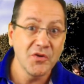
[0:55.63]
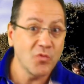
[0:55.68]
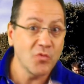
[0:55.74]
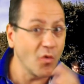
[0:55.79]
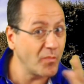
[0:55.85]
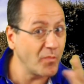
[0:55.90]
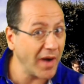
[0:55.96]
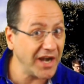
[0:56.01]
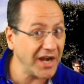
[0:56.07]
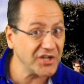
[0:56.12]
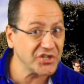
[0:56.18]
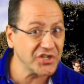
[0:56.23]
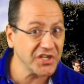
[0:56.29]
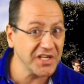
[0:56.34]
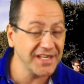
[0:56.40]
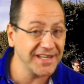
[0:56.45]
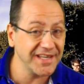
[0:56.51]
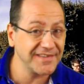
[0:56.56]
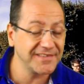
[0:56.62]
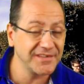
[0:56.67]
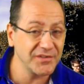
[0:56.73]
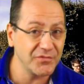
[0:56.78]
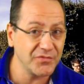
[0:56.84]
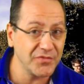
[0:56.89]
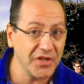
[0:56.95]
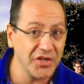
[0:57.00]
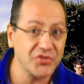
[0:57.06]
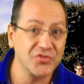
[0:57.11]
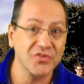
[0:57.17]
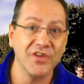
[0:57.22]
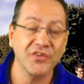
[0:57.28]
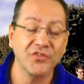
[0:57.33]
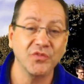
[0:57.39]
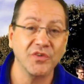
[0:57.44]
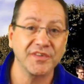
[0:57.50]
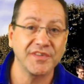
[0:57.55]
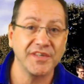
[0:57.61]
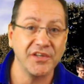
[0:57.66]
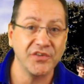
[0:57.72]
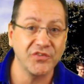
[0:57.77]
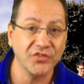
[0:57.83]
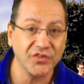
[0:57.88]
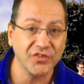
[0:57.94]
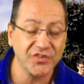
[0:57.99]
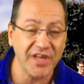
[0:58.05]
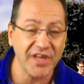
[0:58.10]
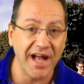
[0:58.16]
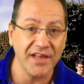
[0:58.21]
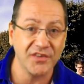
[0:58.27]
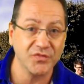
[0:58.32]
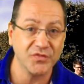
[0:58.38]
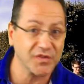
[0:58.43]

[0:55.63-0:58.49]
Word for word: Compartilhe esse vídeo nas suas redes sociais.